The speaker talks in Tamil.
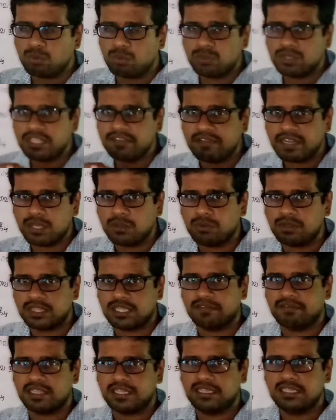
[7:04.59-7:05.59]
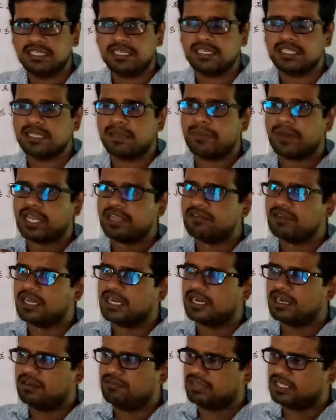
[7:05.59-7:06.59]
குருதி விநியோகத்தை வந்து இந்த
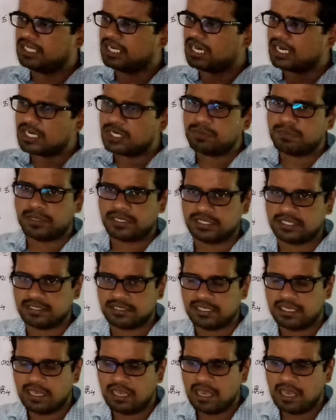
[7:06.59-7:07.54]
பரிவர்க்கீழ் வந்து கட்டுப்படுத்துது